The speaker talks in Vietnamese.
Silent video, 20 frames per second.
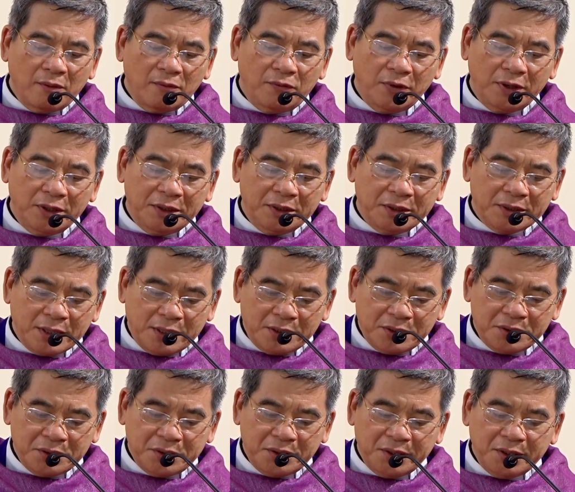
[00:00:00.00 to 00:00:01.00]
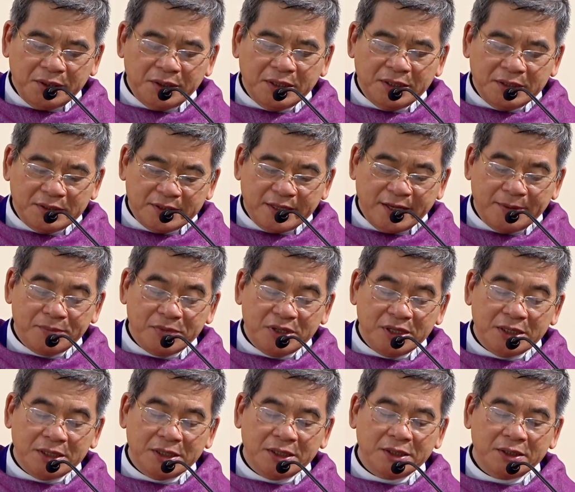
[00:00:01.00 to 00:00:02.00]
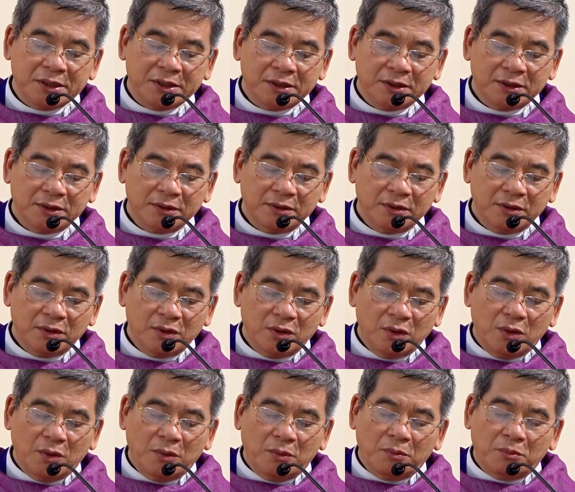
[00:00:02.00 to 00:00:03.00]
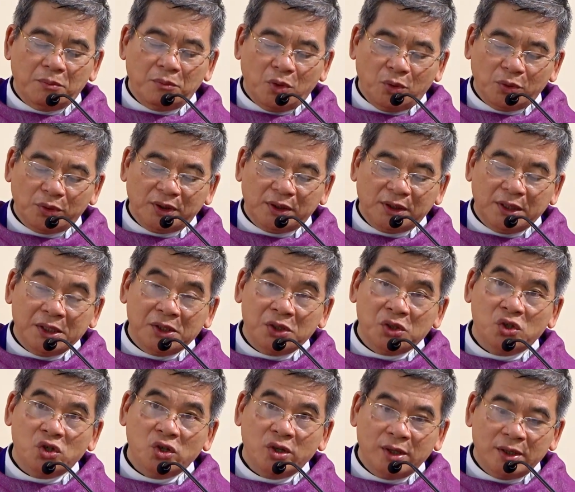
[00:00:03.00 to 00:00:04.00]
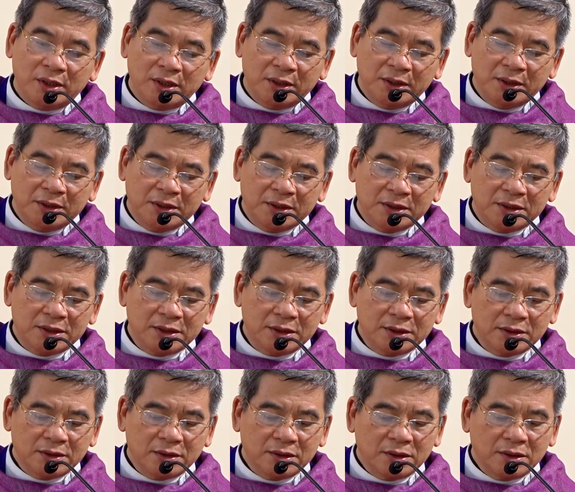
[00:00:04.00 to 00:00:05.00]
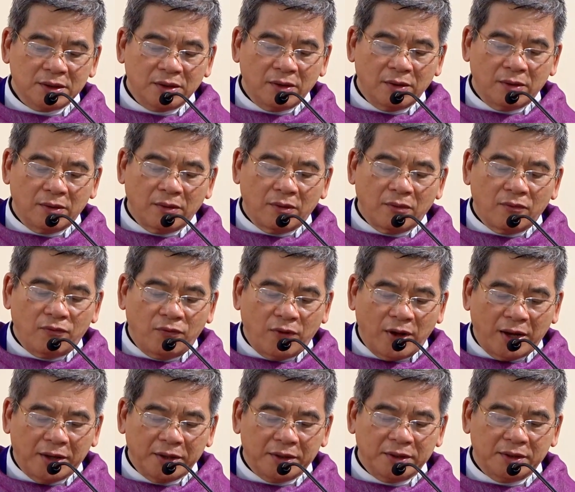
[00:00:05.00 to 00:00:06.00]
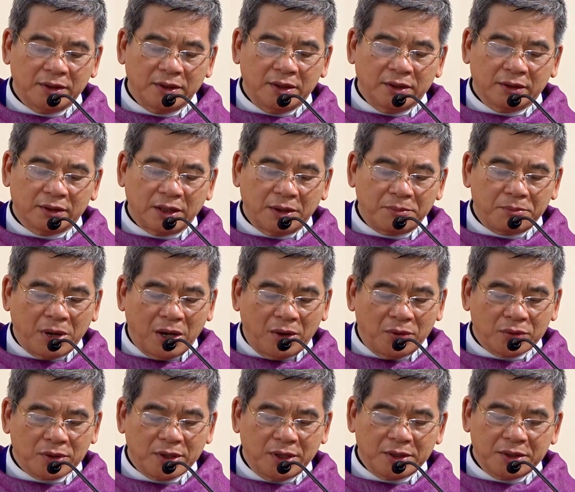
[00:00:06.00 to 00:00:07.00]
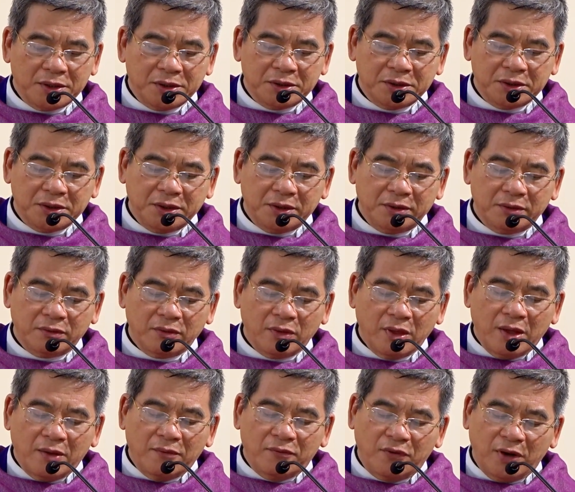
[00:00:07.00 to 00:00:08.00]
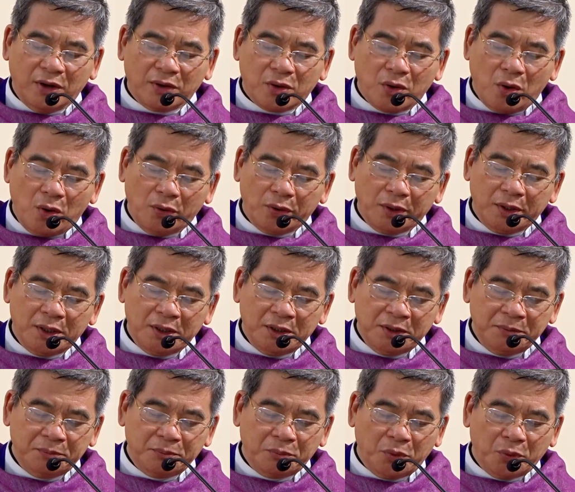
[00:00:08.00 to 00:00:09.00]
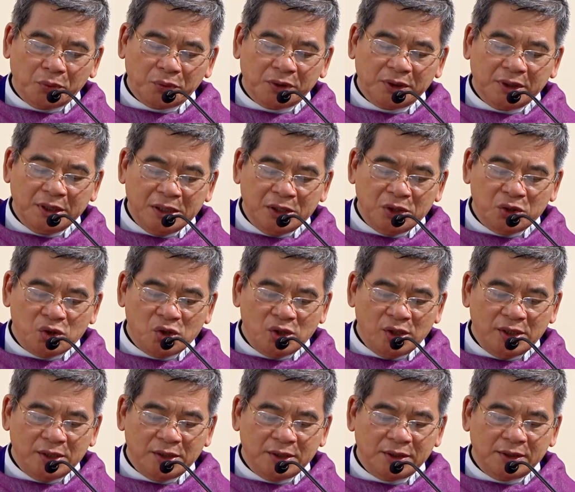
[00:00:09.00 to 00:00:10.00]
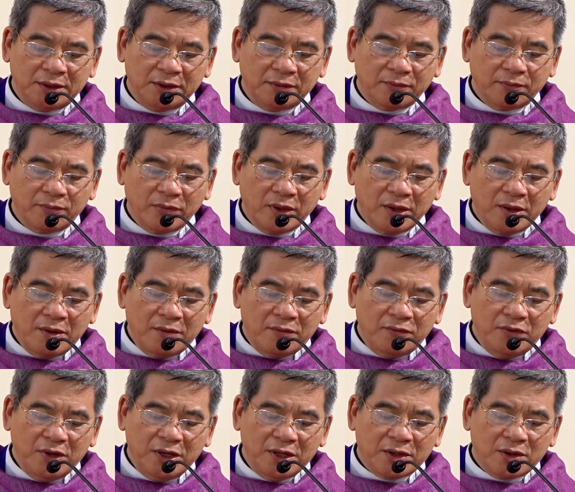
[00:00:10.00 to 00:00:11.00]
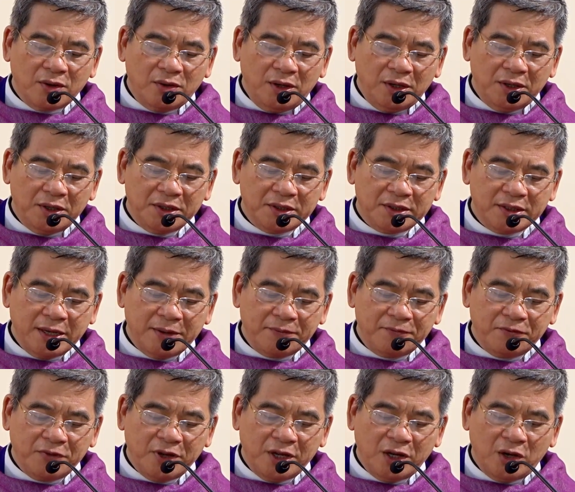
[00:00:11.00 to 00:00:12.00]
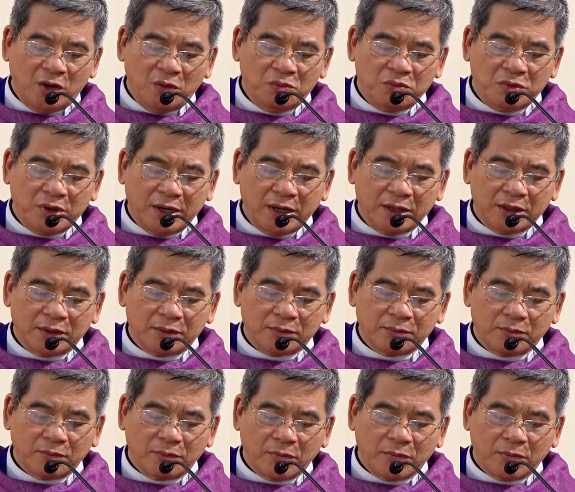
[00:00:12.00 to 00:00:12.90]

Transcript: Vậy các ngươi đi xem gì? Một tiên tri ư? Phải, ta bảo các ngươi, và còn hơn một tiên tri nữa. Vì có lời chép về ông rằng: